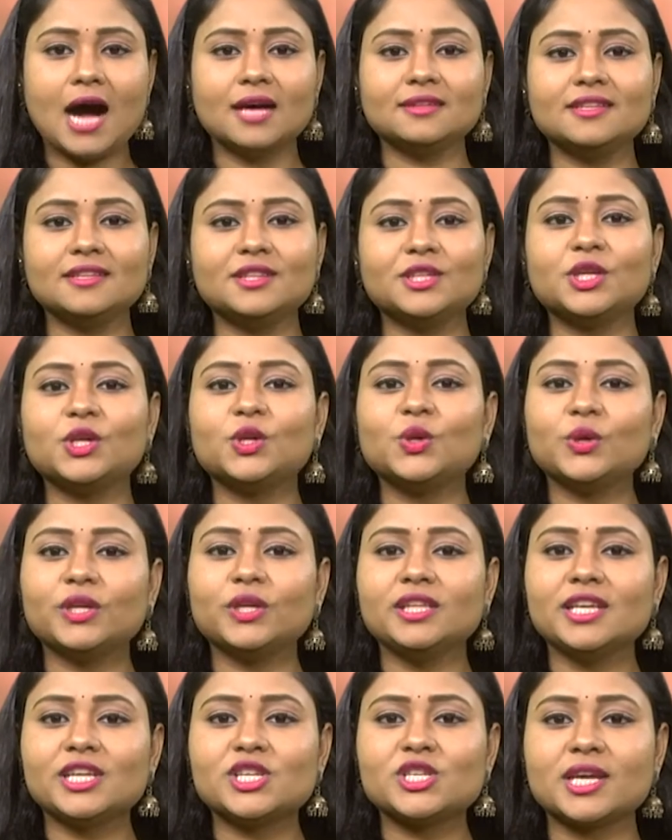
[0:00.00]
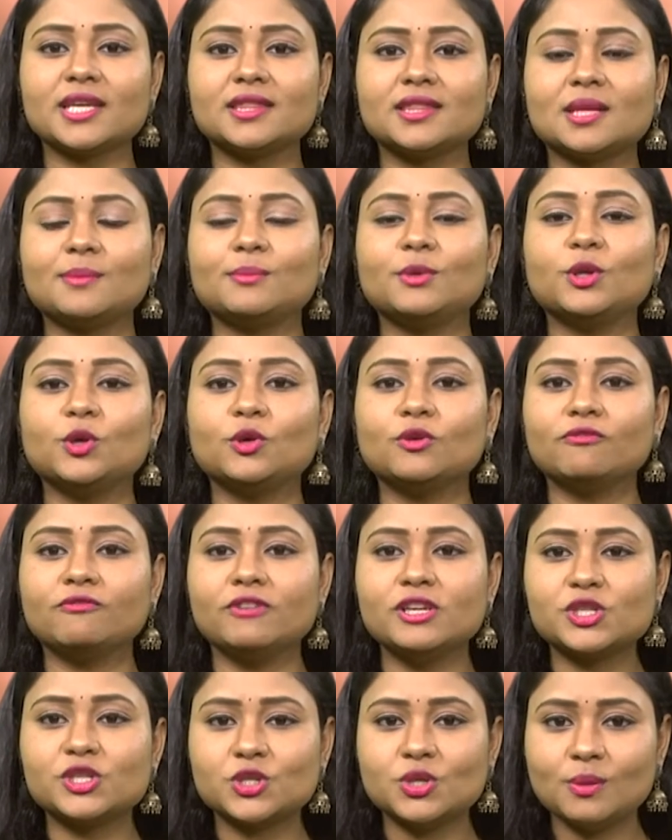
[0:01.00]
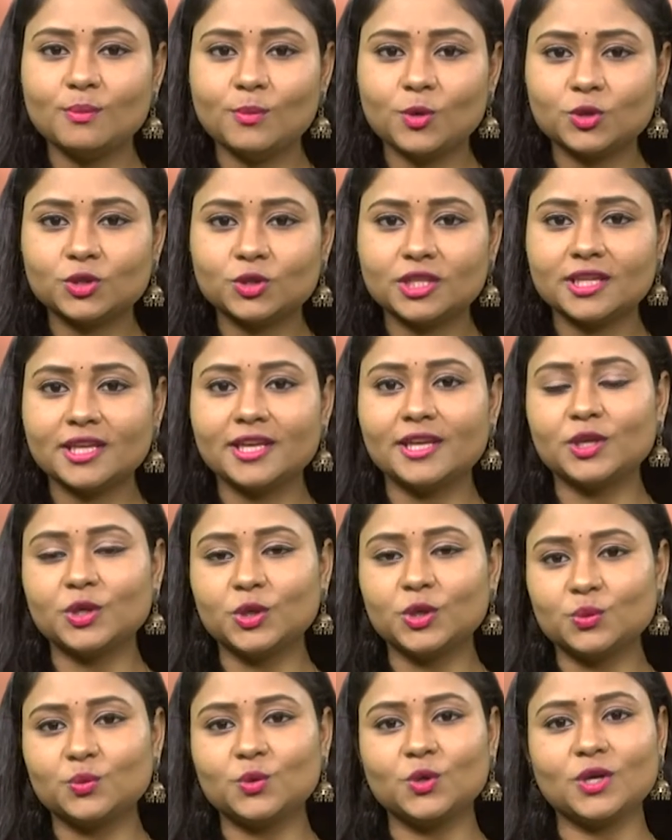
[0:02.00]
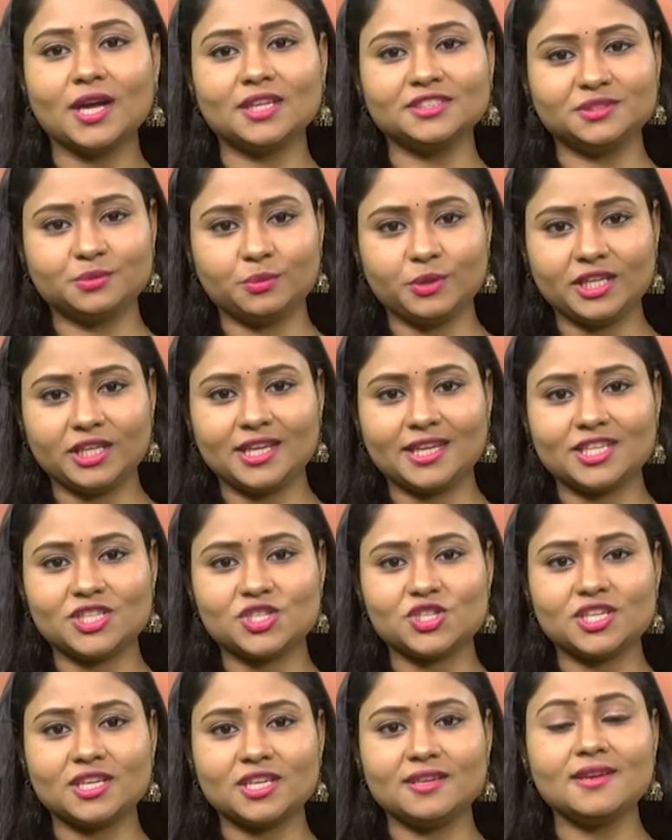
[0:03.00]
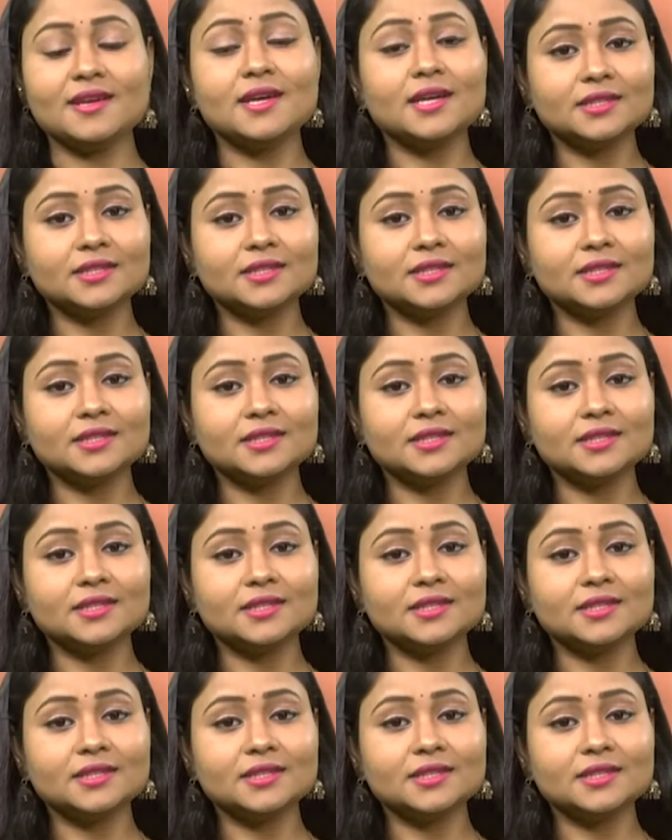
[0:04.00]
ఆదిత్యుడు ఈ క్షేత్రంలో విష్ణుమూర్తిని గురువుగా స్వీకరించి